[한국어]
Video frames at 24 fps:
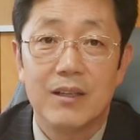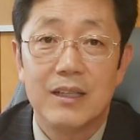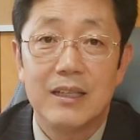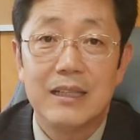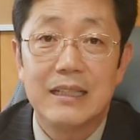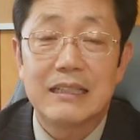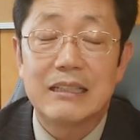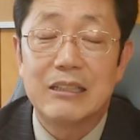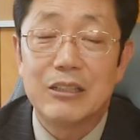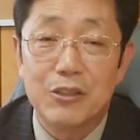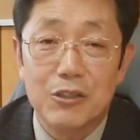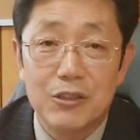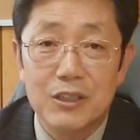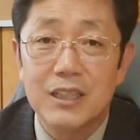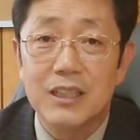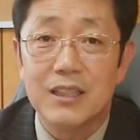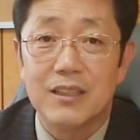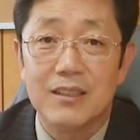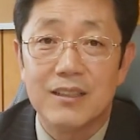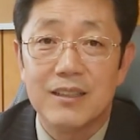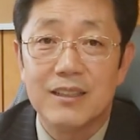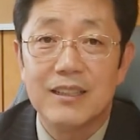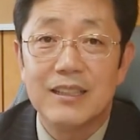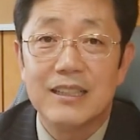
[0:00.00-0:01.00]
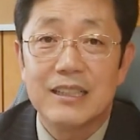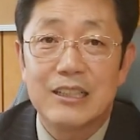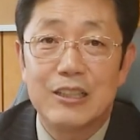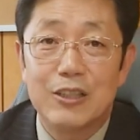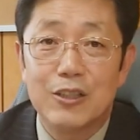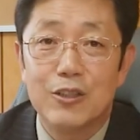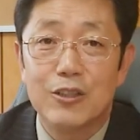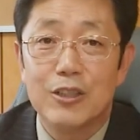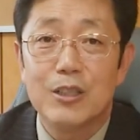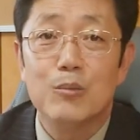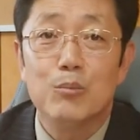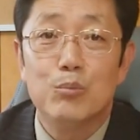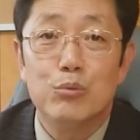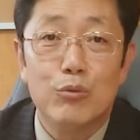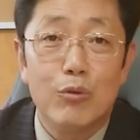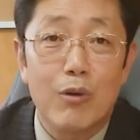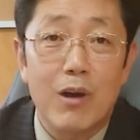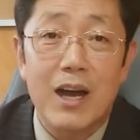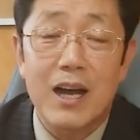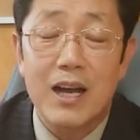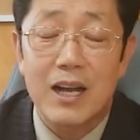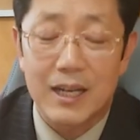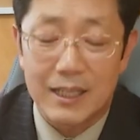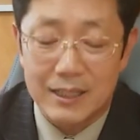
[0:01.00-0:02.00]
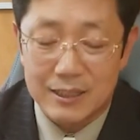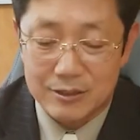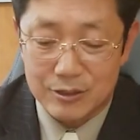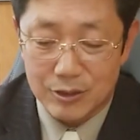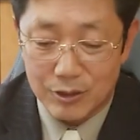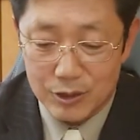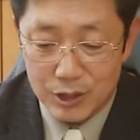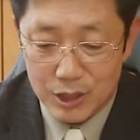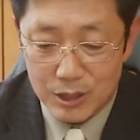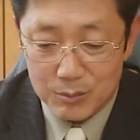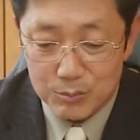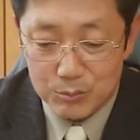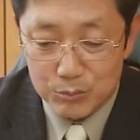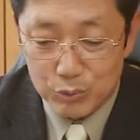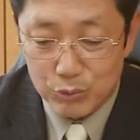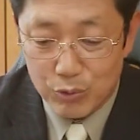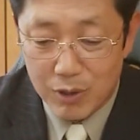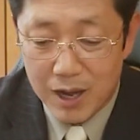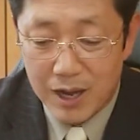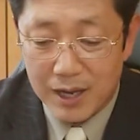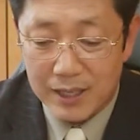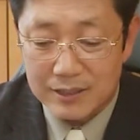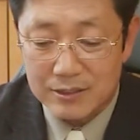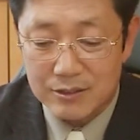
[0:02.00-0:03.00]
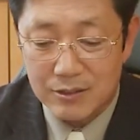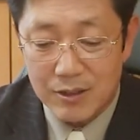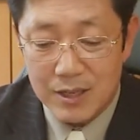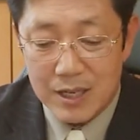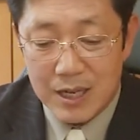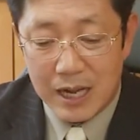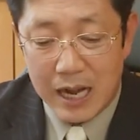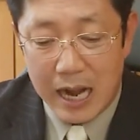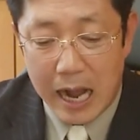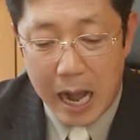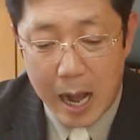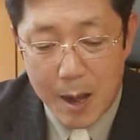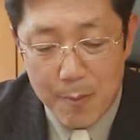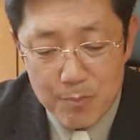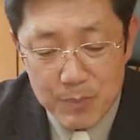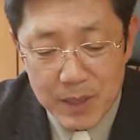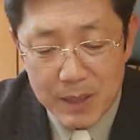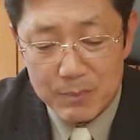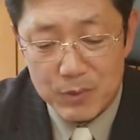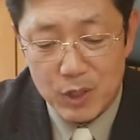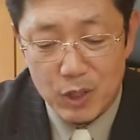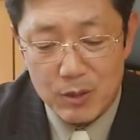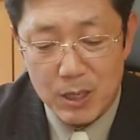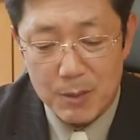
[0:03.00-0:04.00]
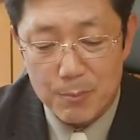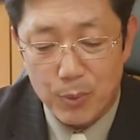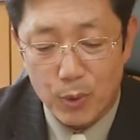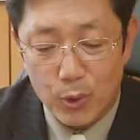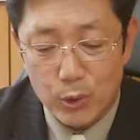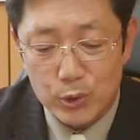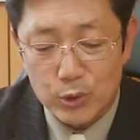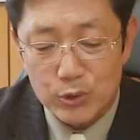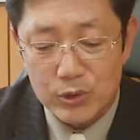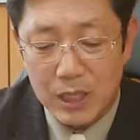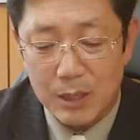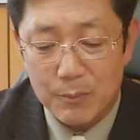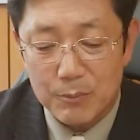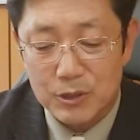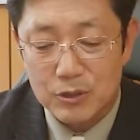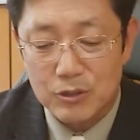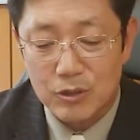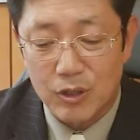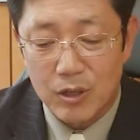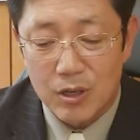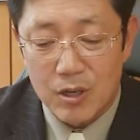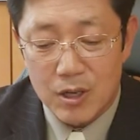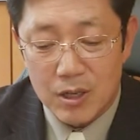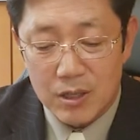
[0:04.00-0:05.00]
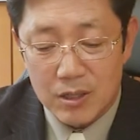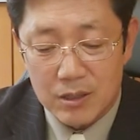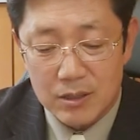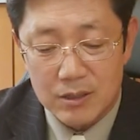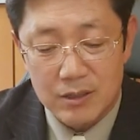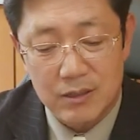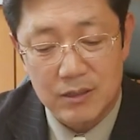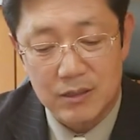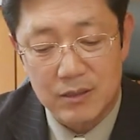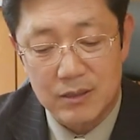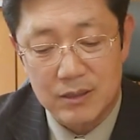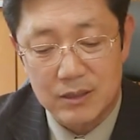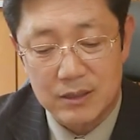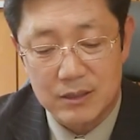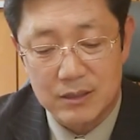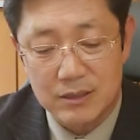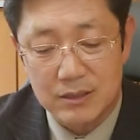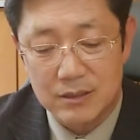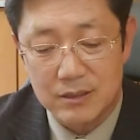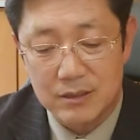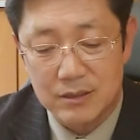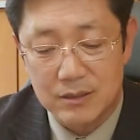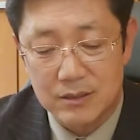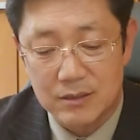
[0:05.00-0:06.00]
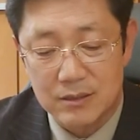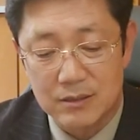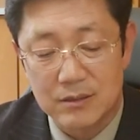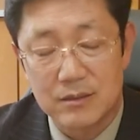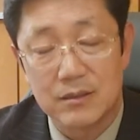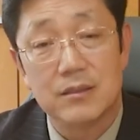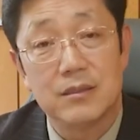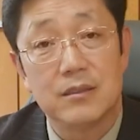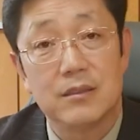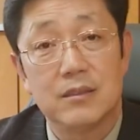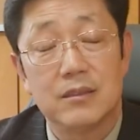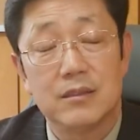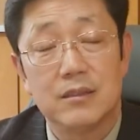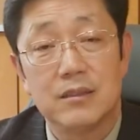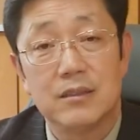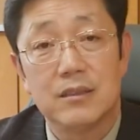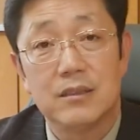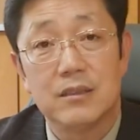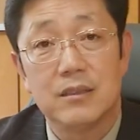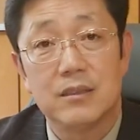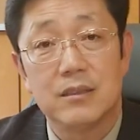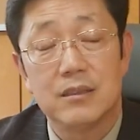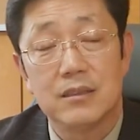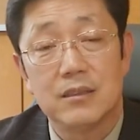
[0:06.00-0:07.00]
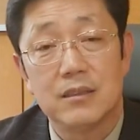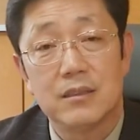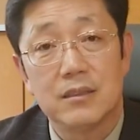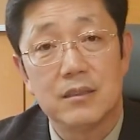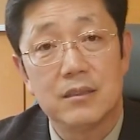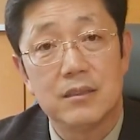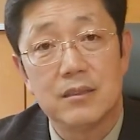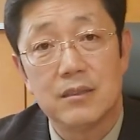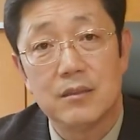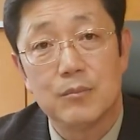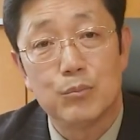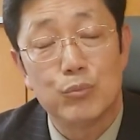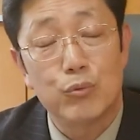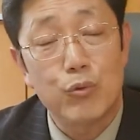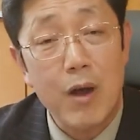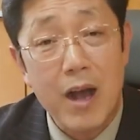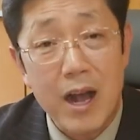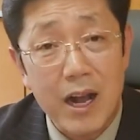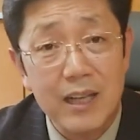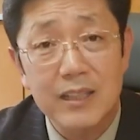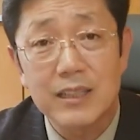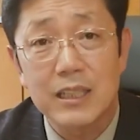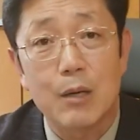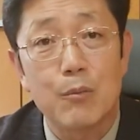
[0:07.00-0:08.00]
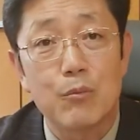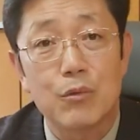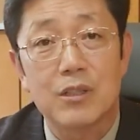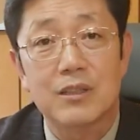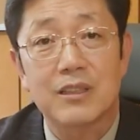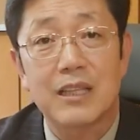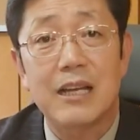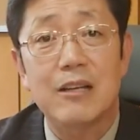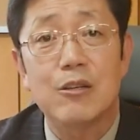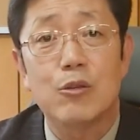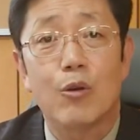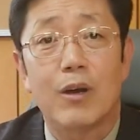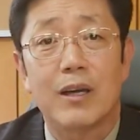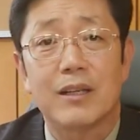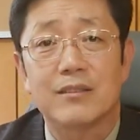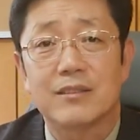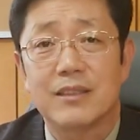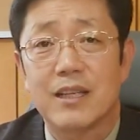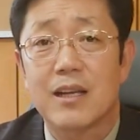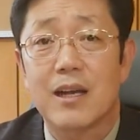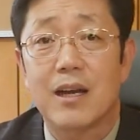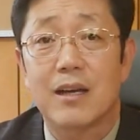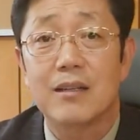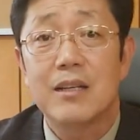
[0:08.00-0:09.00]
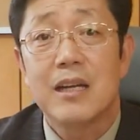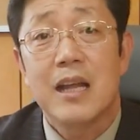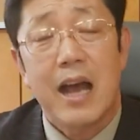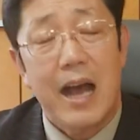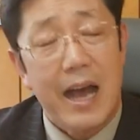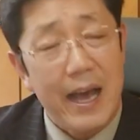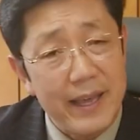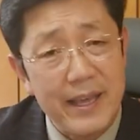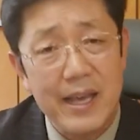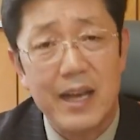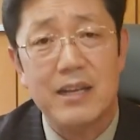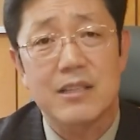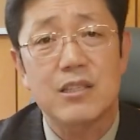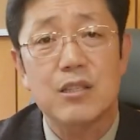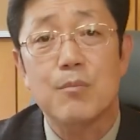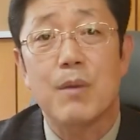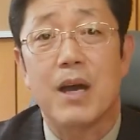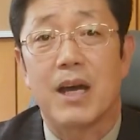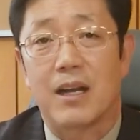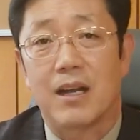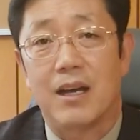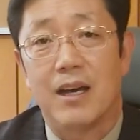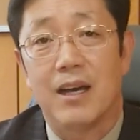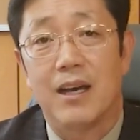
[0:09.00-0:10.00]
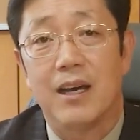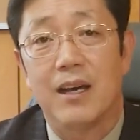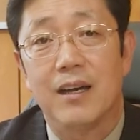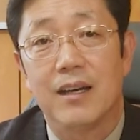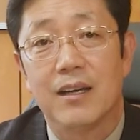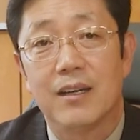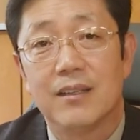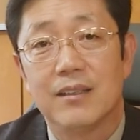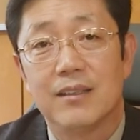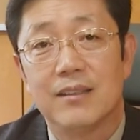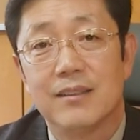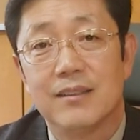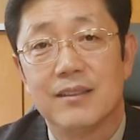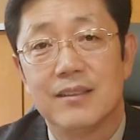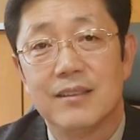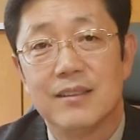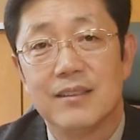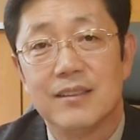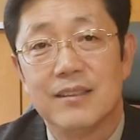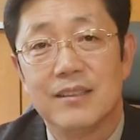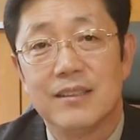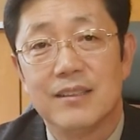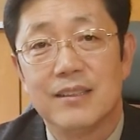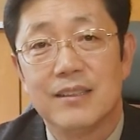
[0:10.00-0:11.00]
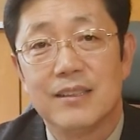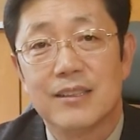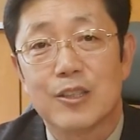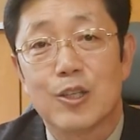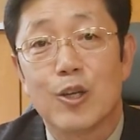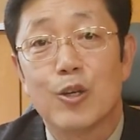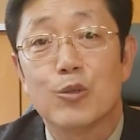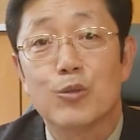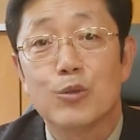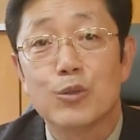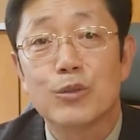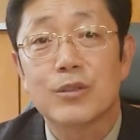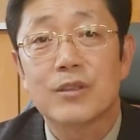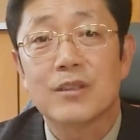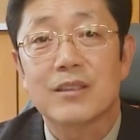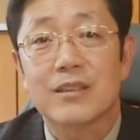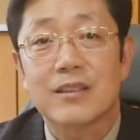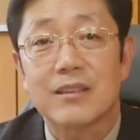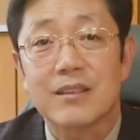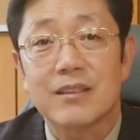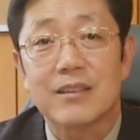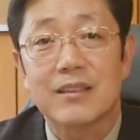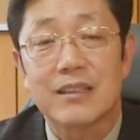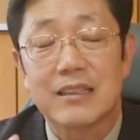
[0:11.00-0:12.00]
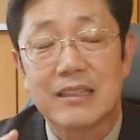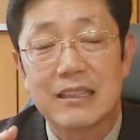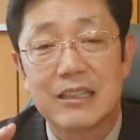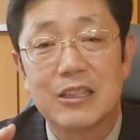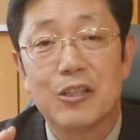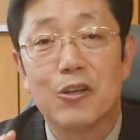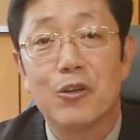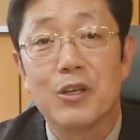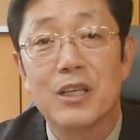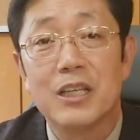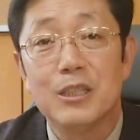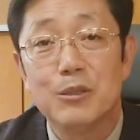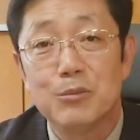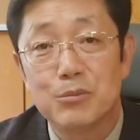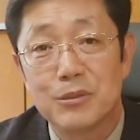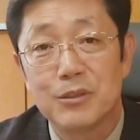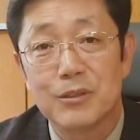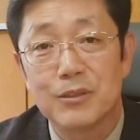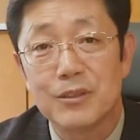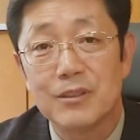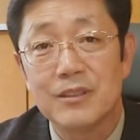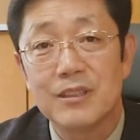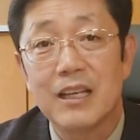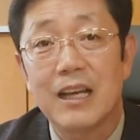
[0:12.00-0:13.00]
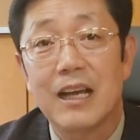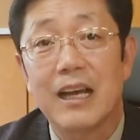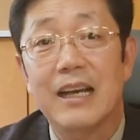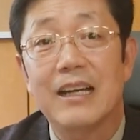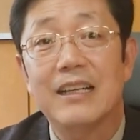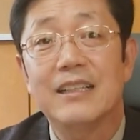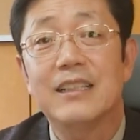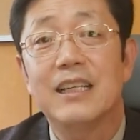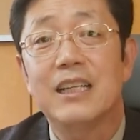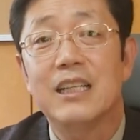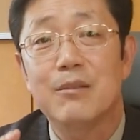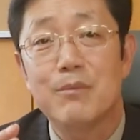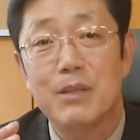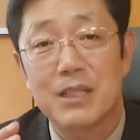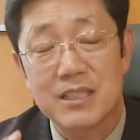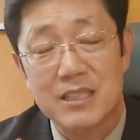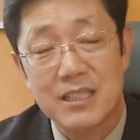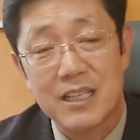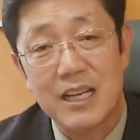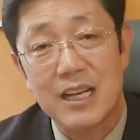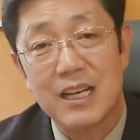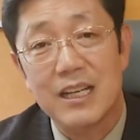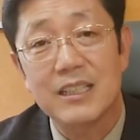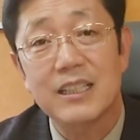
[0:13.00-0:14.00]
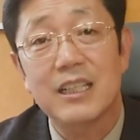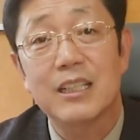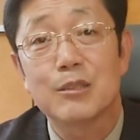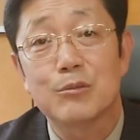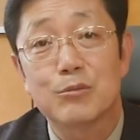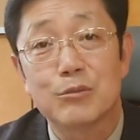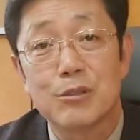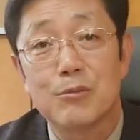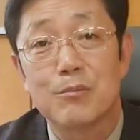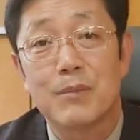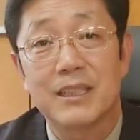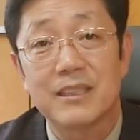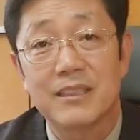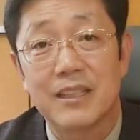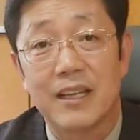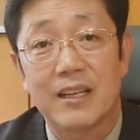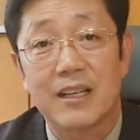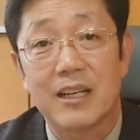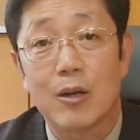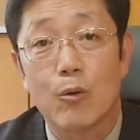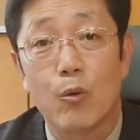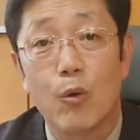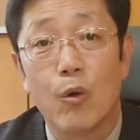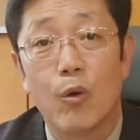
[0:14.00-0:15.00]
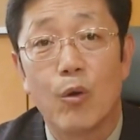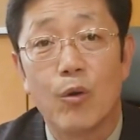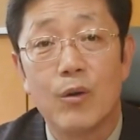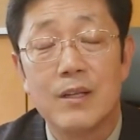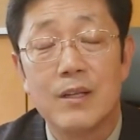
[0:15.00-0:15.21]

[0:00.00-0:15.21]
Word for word: 그러니 그러니 무화과에서, 여러분 무화과에서 감람나무에, 포도나무에서 어, 그, 이, 이 무화과 나무를 따려고 하는 생각을 아예 하지 마라. 결국 너의 입술은 하나님을 찬양하는 입술만 되라고